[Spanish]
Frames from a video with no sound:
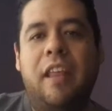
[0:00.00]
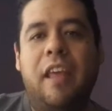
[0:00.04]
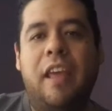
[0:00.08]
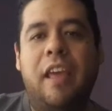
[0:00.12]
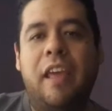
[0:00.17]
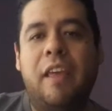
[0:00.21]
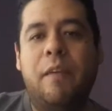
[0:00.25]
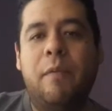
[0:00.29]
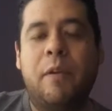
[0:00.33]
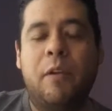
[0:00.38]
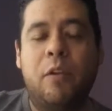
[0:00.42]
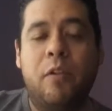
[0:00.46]

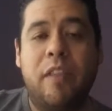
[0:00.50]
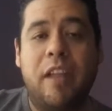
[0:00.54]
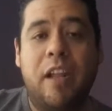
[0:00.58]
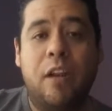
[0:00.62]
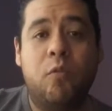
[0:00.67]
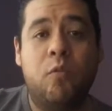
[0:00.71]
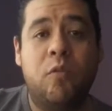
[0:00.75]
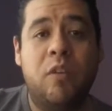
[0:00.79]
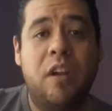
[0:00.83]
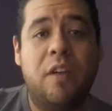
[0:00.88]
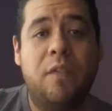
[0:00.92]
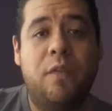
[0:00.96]
eh, bueno, de
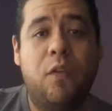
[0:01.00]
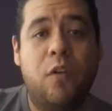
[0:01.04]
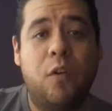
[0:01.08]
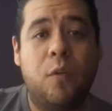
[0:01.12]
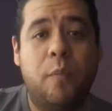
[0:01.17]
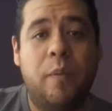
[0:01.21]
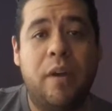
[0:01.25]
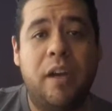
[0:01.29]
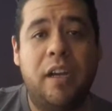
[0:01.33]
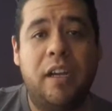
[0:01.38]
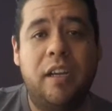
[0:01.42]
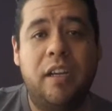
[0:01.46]
alguna
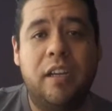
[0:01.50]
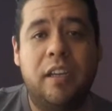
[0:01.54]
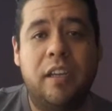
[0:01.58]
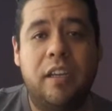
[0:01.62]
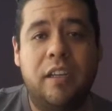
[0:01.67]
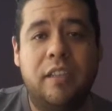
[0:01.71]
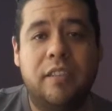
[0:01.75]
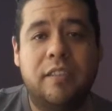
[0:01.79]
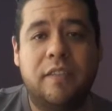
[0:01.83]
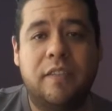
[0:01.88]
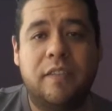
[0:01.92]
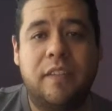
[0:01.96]
forma,
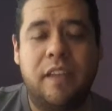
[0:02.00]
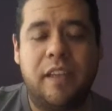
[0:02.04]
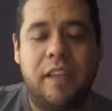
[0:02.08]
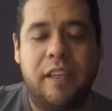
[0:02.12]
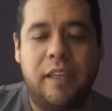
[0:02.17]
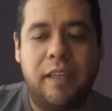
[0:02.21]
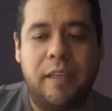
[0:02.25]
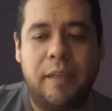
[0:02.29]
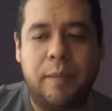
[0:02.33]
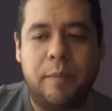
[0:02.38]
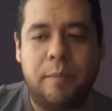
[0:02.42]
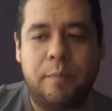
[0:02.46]

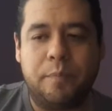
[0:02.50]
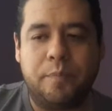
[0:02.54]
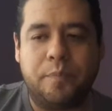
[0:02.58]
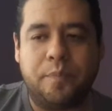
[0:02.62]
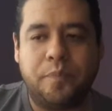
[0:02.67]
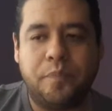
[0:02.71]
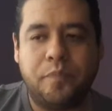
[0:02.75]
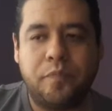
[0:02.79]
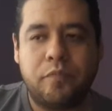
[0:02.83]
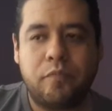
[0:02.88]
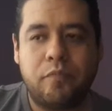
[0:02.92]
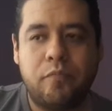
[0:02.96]
este,
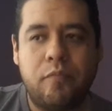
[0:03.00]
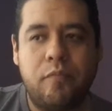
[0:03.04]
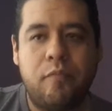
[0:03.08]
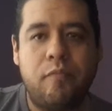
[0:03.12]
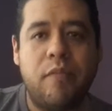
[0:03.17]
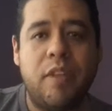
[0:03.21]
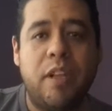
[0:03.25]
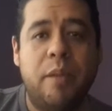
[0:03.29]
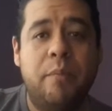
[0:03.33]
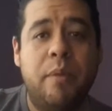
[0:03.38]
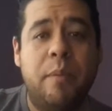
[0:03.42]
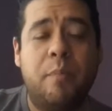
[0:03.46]

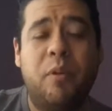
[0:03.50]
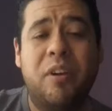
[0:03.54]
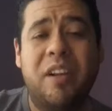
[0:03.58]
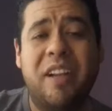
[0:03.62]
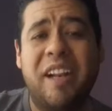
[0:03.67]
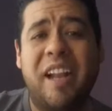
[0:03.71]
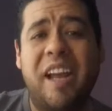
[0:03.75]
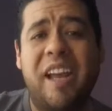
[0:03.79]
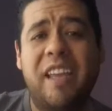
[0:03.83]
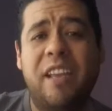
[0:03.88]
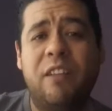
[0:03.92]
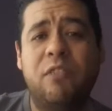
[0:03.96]
me
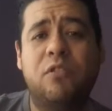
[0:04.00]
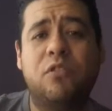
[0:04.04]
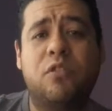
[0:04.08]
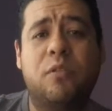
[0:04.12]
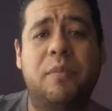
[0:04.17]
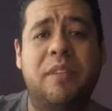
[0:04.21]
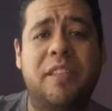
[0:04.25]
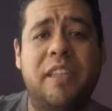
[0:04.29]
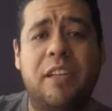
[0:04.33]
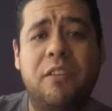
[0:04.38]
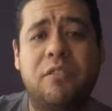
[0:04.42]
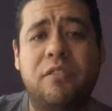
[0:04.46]
ponen ahí en los
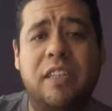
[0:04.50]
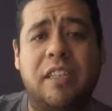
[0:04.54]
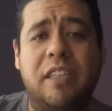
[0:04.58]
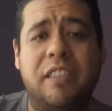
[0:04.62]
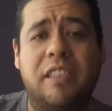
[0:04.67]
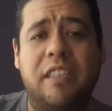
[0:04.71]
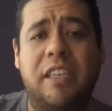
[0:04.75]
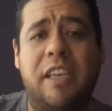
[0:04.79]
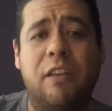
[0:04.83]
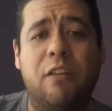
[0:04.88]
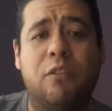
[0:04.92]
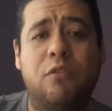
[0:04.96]
comentarios que
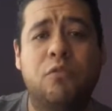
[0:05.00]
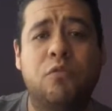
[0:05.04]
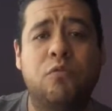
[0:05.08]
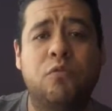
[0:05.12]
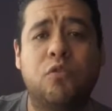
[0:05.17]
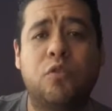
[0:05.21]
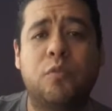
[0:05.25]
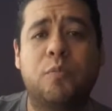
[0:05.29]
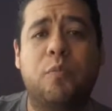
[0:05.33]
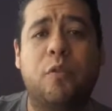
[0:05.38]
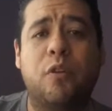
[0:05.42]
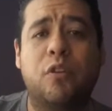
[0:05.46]
si quiero un
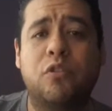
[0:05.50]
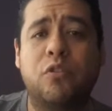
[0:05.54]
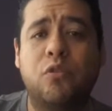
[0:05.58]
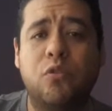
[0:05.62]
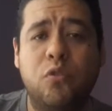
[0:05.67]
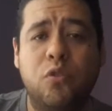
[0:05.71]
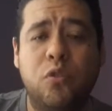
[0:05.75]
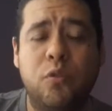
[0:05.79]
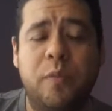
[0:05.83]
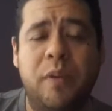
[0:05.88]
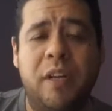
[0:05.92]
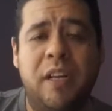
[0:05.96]
sub por
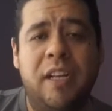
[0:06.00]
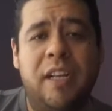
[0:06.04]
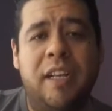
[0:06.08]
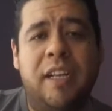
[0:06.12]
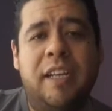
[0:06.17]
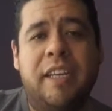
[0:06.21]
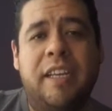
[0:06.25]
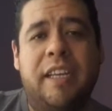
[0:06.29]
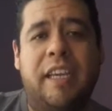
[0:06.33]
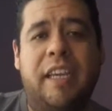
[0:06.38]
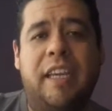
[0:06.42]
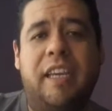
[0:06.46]
sub,
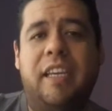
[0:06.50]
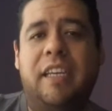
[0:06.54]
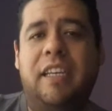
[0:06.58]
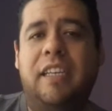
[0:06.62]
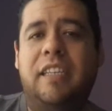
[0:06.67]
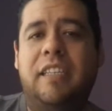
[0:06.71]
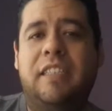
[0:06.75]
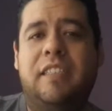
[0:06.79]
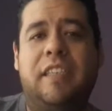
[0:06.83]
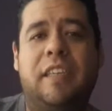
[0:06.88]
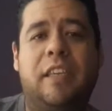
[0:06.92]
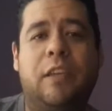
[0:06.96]

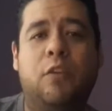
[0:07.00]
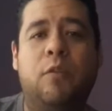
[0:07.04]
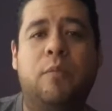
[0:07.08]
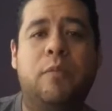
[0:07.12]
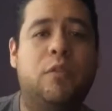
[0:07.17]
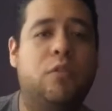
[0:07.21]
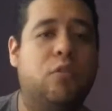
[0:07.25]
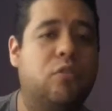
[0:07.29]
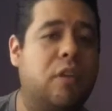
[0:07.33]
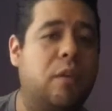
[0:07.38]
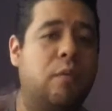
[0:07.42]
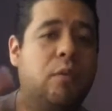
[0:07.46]
que si yo
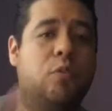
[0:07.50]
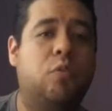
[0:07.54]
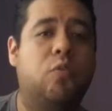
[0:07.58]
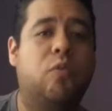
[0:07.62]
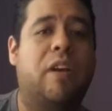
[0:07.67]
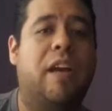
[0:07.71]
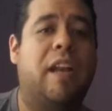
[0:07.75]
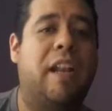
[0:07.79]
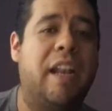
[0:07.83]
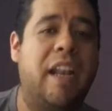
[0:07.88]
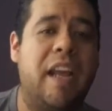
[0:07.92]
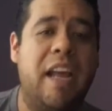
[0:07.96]
me suscribo a su
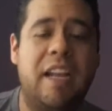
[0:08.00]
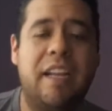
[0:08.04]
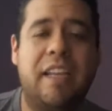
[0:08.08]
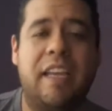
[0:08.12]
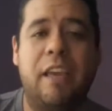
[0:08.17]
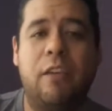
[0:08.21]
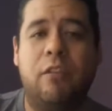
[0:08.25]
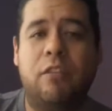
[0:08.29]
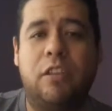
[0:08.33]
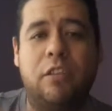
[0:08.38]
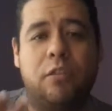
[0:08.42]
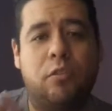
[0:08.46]
canal,
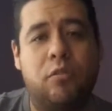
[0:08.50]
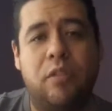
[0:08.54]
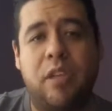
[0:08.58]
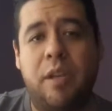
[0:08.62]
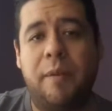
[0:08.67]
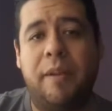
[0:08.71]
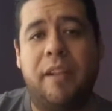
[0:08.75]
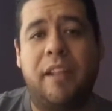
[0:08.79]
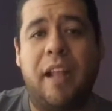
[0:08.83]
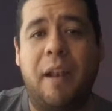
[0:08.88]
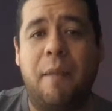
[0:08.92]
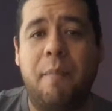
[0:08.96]
que ellos se
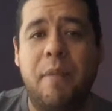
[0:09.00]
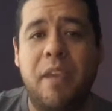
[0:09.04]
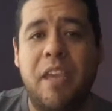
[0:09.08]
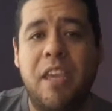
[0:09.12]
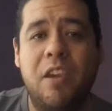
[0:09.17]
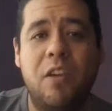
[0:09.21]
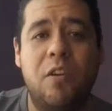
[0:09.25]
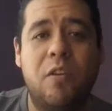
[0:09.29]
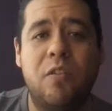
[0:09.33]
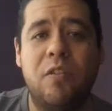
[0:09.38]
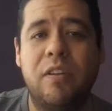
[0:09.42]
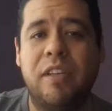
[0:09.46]
suscriben al
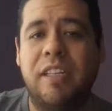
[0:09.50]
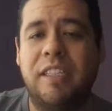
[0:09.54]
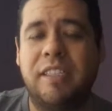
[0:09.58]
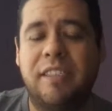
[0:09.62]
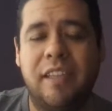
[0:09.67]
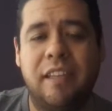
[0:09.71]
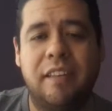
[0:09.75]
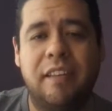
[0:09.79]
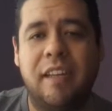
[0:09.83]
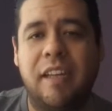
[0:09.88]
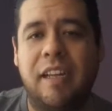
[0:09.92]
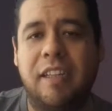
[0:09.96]
mío,
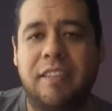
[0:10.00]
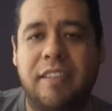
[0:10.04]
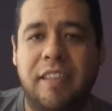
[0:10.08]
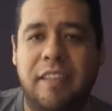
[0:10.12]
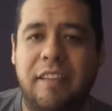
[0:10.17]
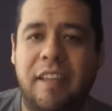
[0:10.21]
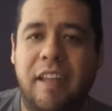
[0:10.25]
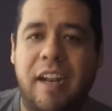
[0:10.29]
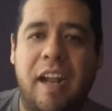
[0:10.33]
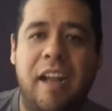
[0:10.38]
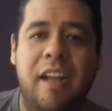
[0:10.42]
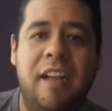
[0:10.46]
etcétera,
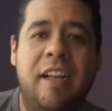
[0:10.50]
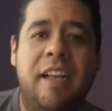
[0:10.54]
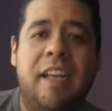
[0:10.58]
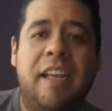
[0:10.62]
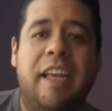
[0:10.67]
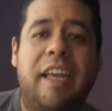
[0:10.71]
etcétera.